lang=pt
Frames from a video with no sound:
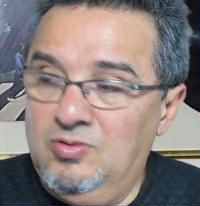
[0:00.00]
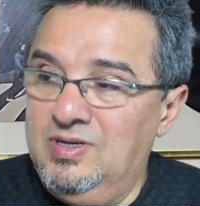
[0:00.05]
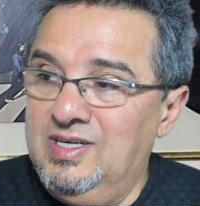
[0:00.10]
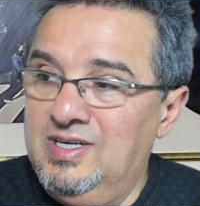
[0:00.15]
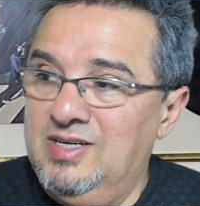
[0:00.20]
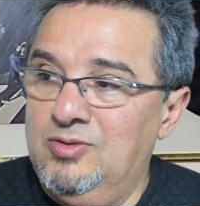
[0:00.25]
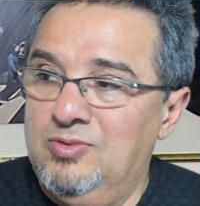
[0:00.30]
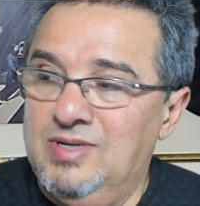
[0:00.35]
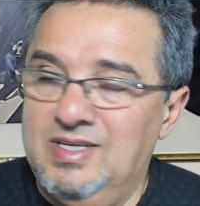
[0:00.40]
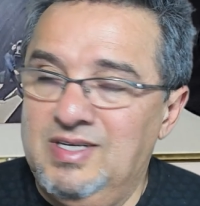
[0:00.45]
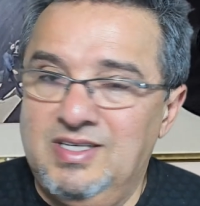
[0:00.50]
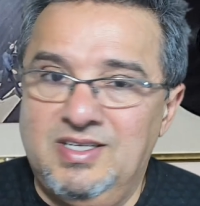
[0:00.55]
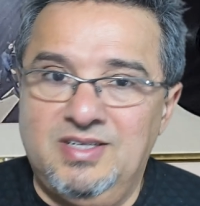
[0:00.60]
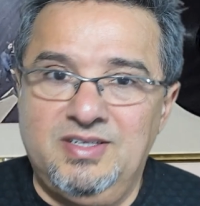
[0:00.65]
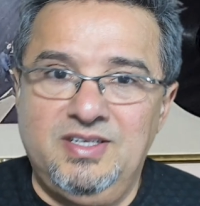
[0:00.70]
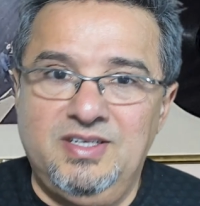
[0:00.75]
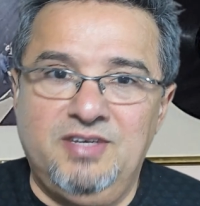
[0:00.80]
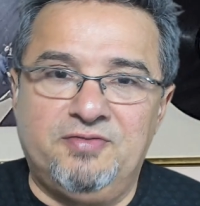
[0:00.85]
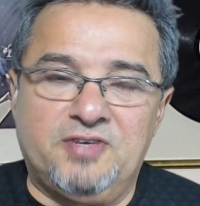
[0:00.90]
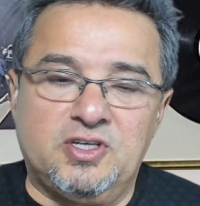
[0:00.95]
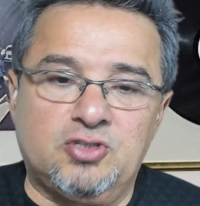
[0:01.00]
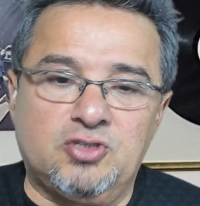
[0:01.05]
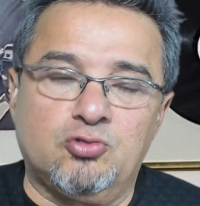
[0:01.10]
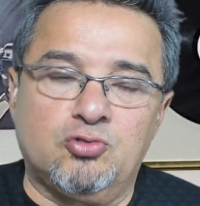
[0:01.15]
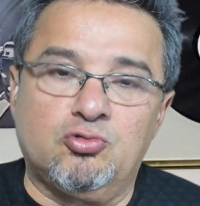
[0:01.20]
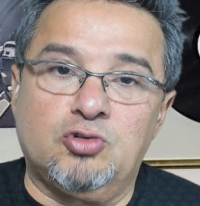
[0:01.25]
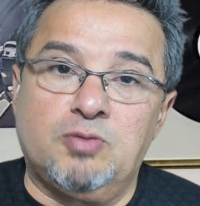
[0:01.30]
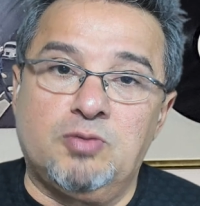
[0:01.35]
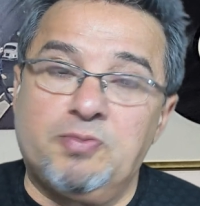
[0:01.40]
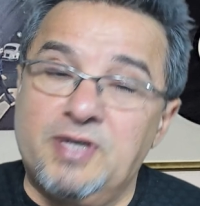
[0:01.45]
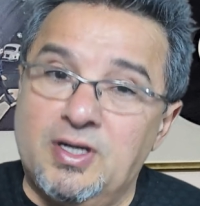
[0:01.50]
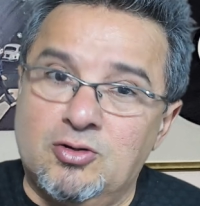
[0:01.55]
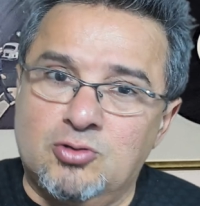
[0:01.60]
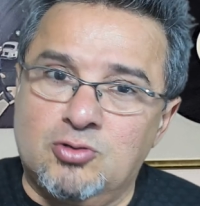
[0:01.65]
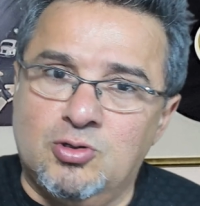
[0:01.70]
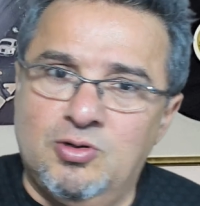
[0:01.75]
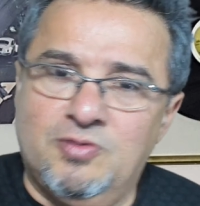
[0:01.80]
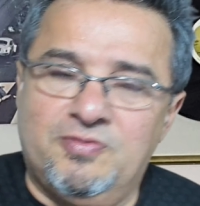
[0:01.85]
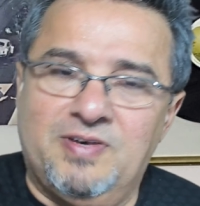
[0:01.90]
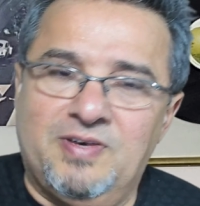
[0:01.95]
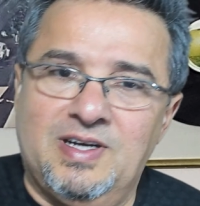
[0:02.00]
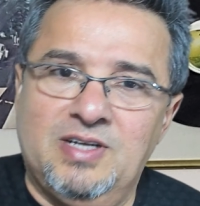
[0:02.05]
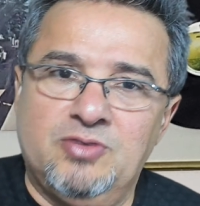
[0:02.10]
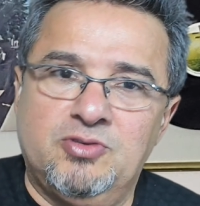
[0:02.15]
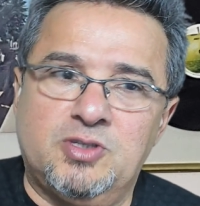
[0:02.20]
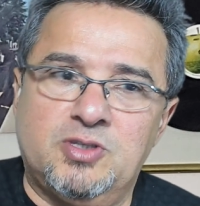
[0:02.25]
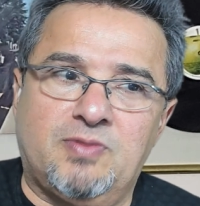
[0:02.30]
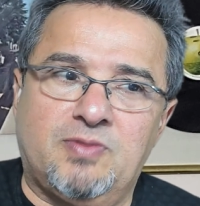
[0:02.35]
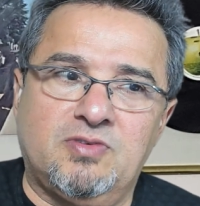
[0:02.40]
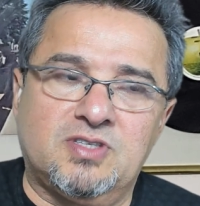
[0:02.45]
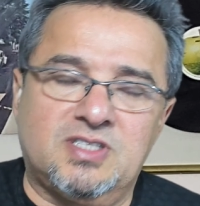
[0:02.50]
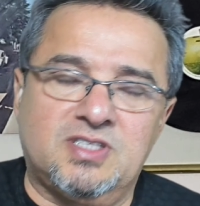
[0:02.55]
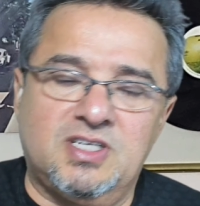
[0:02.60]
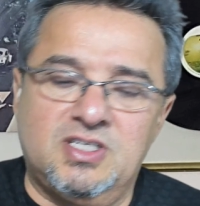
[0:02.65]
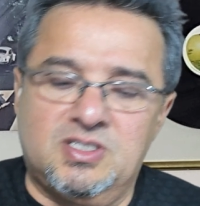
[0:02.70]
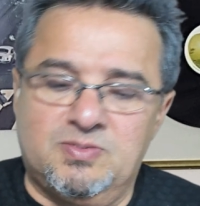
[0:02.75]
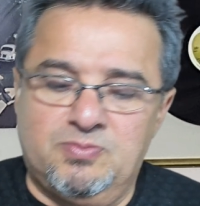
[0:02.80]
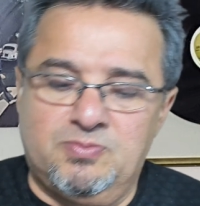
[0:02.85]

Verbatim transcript: uma, uma infraestrutura. Por que, que eu estou falando isso para vocês?